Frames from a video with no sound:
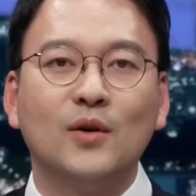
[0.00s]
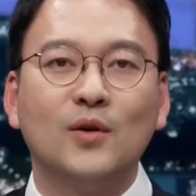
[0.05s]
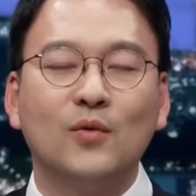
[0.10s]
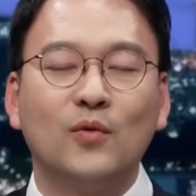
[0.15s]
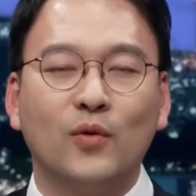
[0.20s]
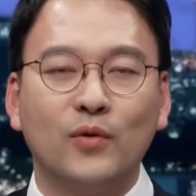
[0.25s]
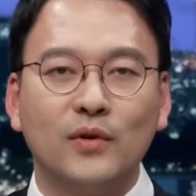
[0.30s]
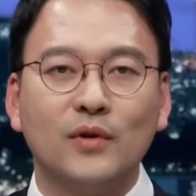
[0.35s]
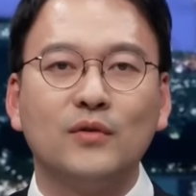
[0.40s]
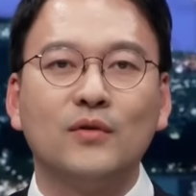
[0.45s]

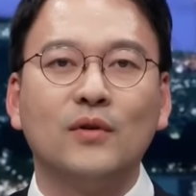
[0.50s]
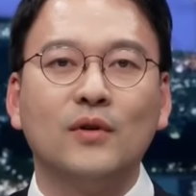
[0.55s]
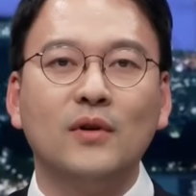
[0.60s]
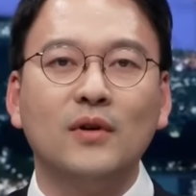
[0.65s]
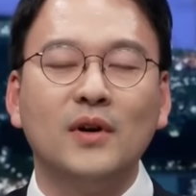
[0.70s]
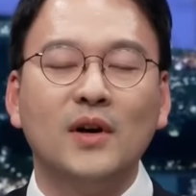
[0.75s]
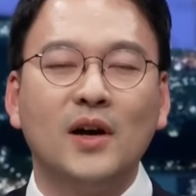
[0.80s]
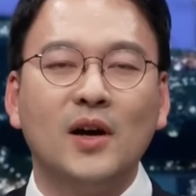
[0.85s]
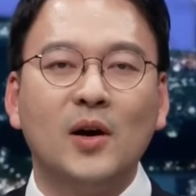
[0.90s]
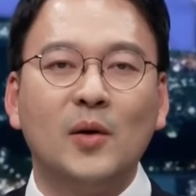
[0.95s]
오늘도
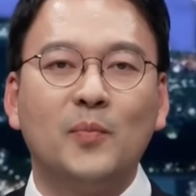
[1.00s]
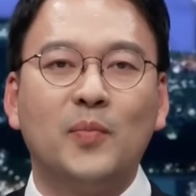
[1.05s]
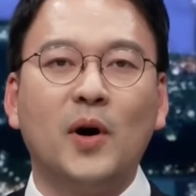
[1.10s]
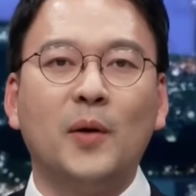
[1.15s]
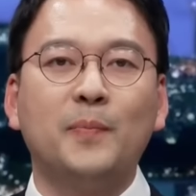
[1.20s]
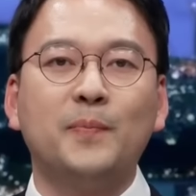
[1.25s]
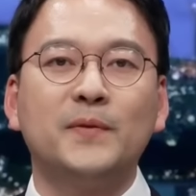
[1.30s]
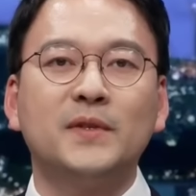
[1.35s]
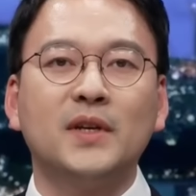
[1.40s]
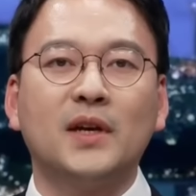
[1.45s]

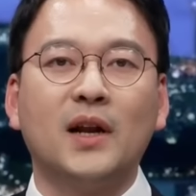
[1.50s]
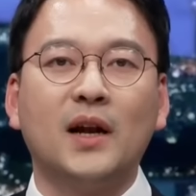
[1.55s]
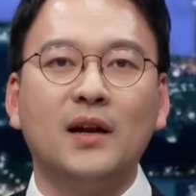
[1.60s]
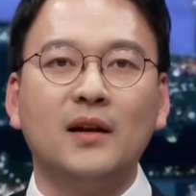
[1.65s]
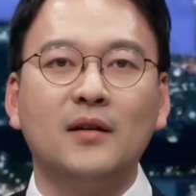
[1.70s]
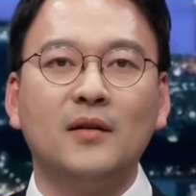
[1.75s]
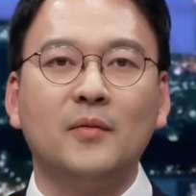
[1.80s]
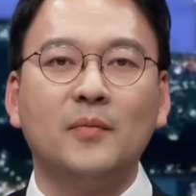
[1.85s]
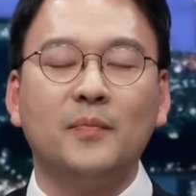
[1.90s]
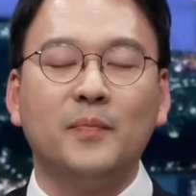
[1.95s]

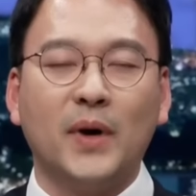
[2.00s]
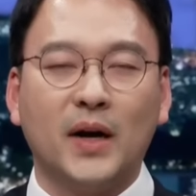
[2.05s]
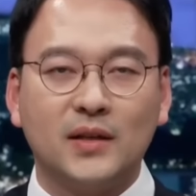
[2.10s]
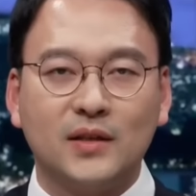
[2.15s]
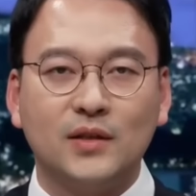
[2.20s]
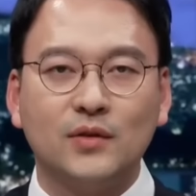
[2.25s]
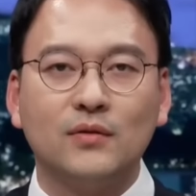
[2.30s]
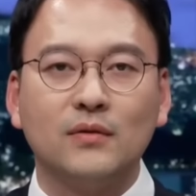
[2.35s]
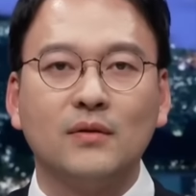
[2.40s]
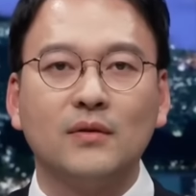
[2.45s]
법자랄
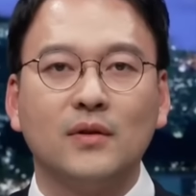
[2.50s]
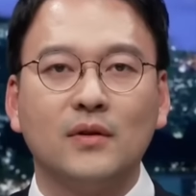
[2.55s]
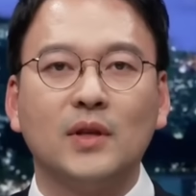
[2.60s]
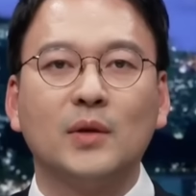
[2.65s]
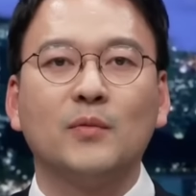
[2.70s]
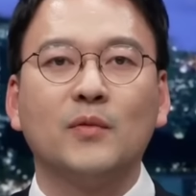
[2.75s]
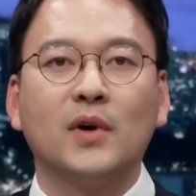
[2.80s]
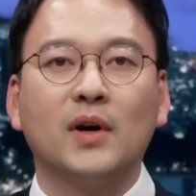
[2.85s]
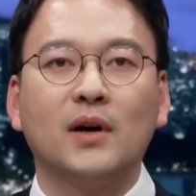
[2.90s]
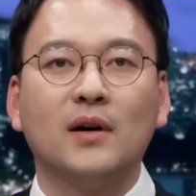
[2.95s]
박지훈
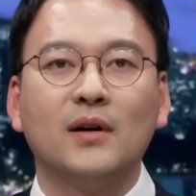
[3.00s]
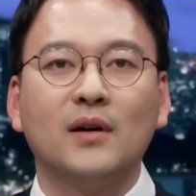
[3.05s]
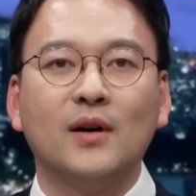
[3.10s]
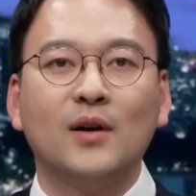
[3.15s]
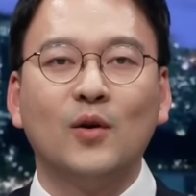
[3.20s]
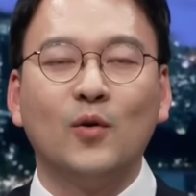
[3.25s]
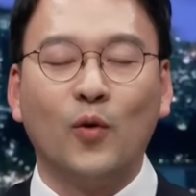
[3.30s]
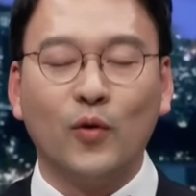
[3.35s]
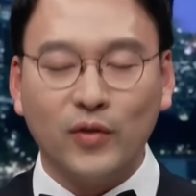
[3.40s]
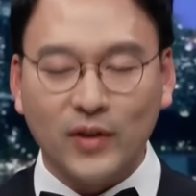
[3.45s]
형님과
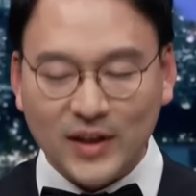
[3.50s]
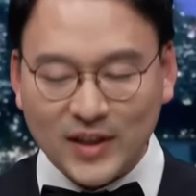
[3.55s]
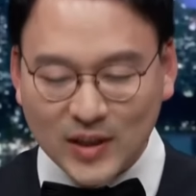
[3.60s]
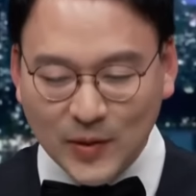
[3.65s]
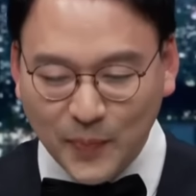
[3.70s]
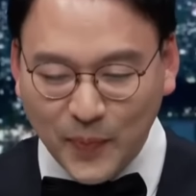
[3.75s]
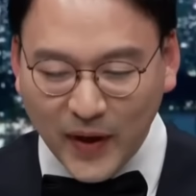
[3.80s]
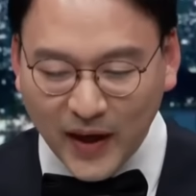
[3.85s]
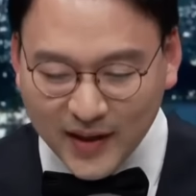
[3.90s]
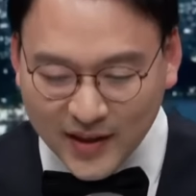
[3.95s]
오늘은
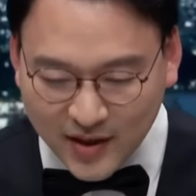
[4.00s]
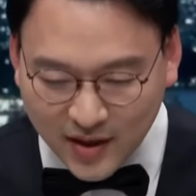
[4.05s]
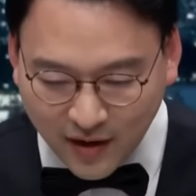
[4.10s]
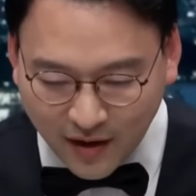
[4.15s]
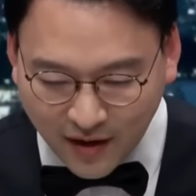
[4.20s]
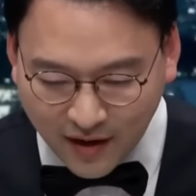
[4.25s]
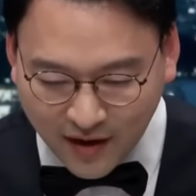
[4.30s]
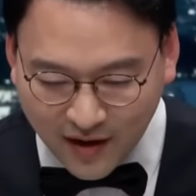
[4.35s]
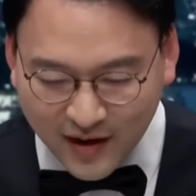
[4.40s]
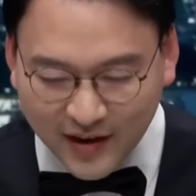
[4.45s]

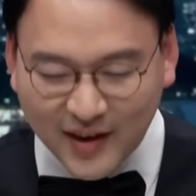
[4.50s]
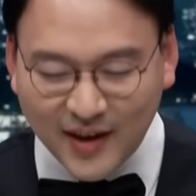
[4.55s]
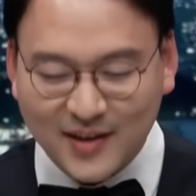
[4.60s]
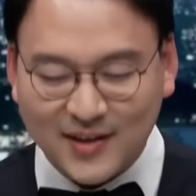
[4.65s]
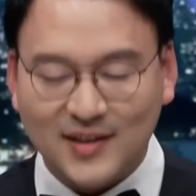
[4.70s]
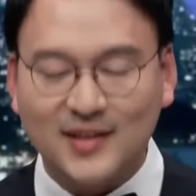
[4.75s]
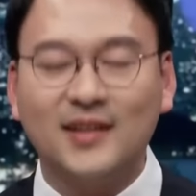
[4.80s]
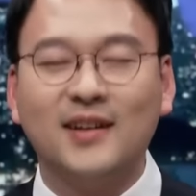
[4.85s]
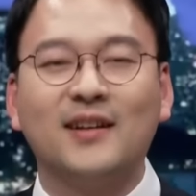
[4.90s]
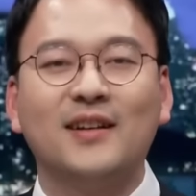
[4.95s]
스페셜
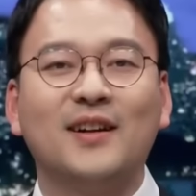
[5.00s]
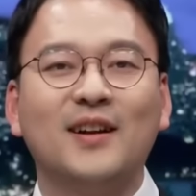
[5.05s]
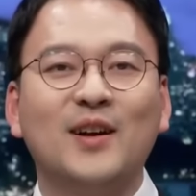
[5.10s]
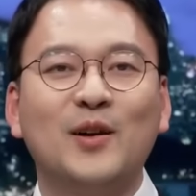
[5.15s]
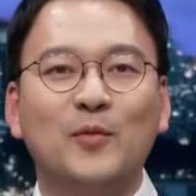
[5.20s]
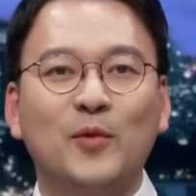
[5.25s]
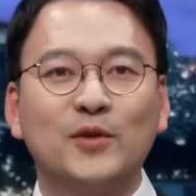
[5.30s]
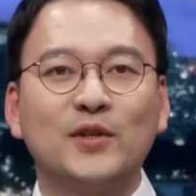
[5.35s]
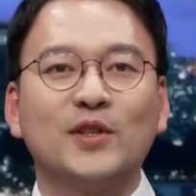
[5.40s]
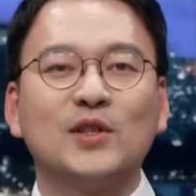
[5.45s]
게스트가
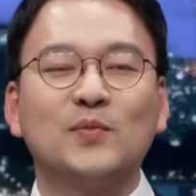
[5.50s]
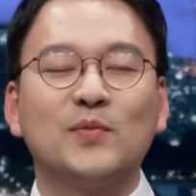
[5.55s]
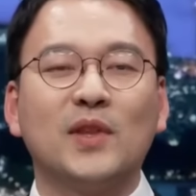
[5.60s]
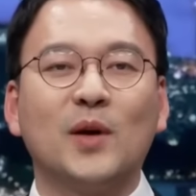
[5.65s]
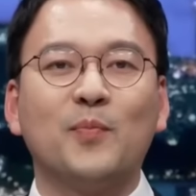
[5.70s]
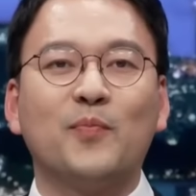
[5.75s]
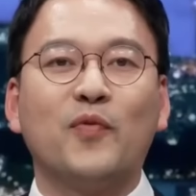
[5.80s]
오셨습니다.